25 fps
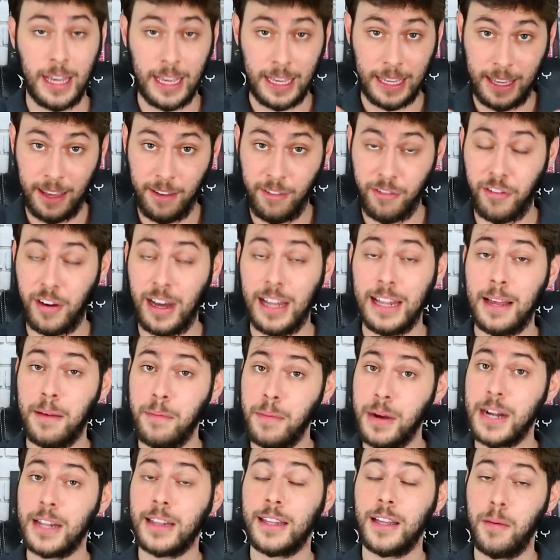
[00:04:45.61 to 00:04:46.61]
Quem fala
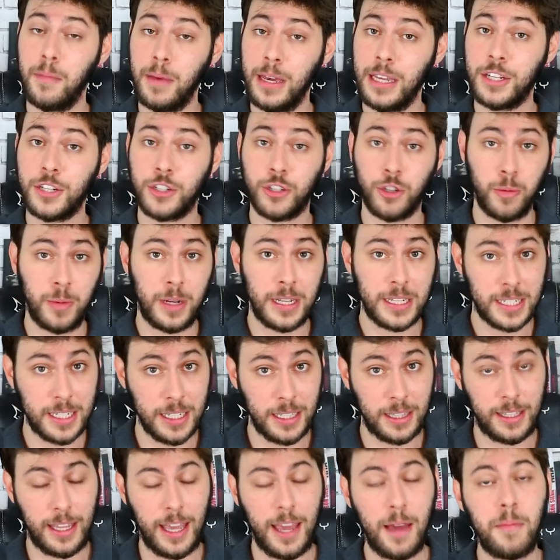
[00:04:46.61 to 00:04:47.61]
abertamente sobre esse
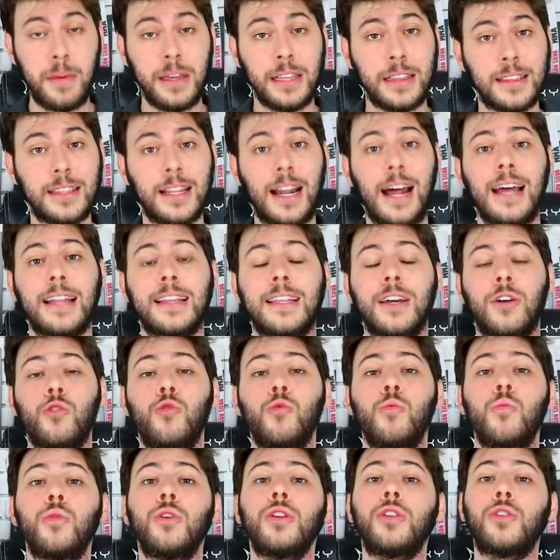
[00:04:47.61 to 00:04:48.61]
tema e trata com
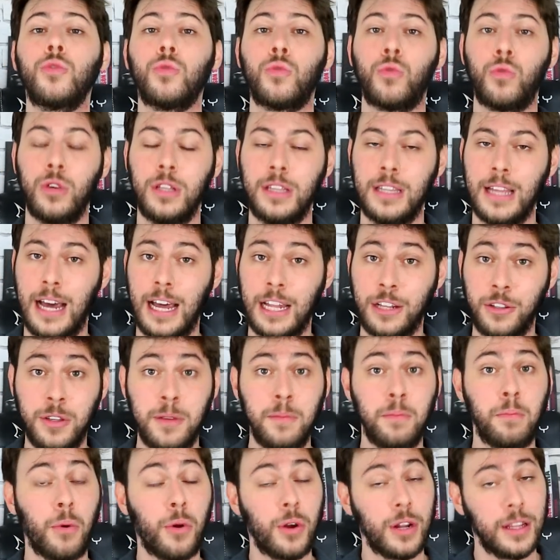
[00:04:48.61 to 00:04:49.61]
muito cuidado e
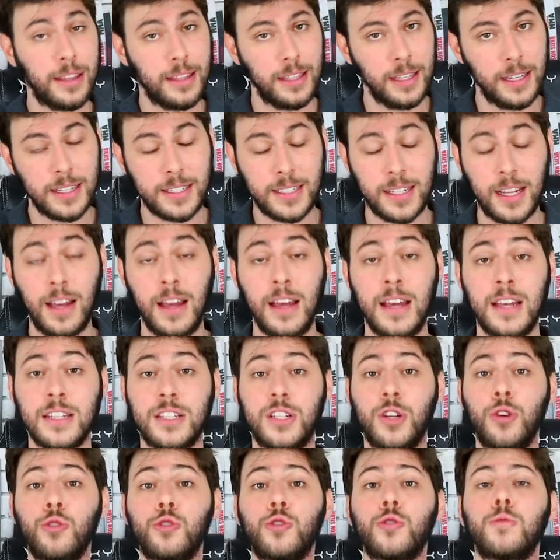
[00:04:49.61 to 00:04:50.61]
importância
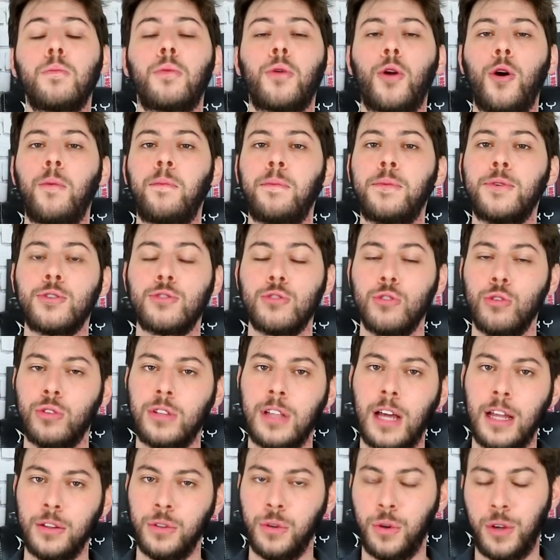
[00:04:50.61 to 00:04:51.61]
são os próprios
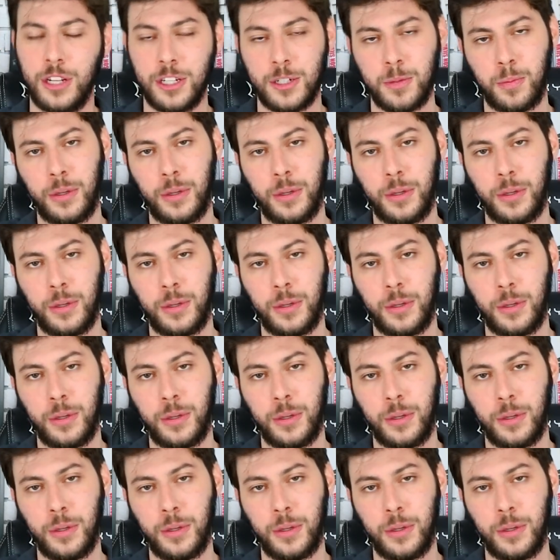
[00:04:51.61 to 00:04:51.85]
lutadores.